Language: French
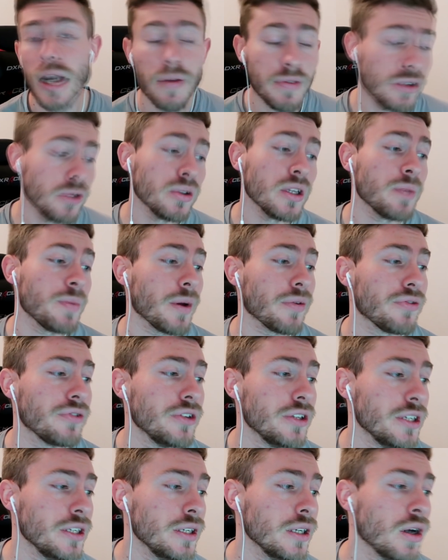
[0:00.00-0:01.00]
la vidéo n'est pas
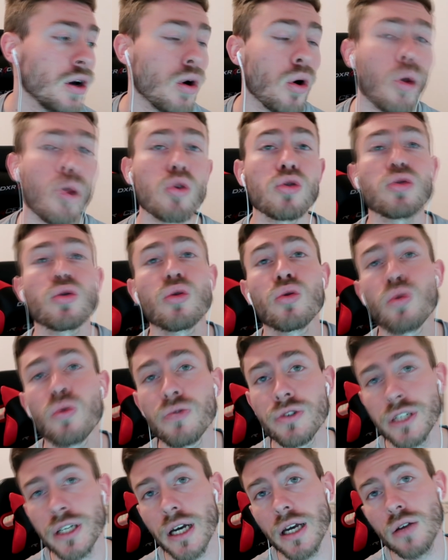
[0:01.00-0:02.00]
finie, on se
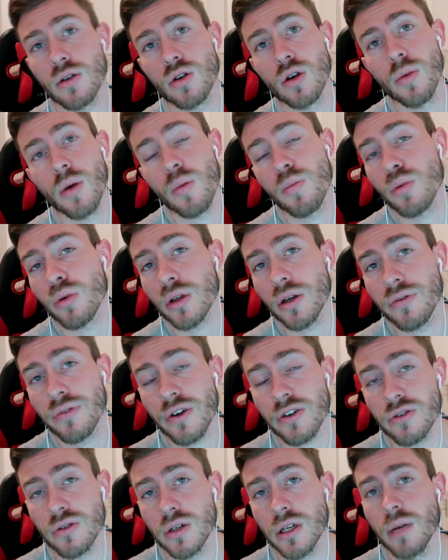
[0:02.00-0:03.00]
retrouve directement pour des
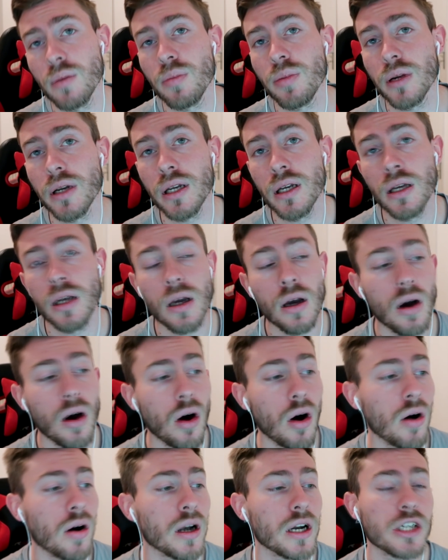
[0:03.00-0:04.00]
phases de gameplay
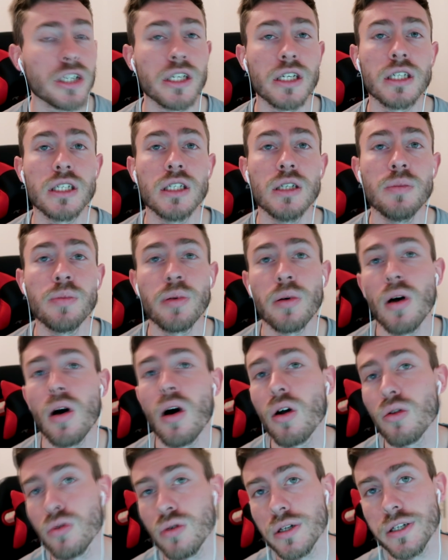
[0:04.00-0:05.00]
en clash d'équipe,
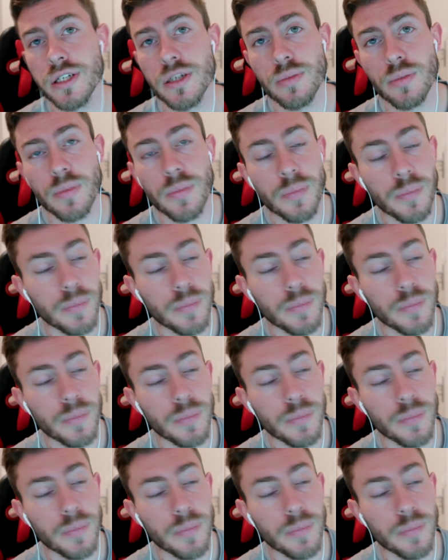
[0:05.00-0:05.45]
en ultime.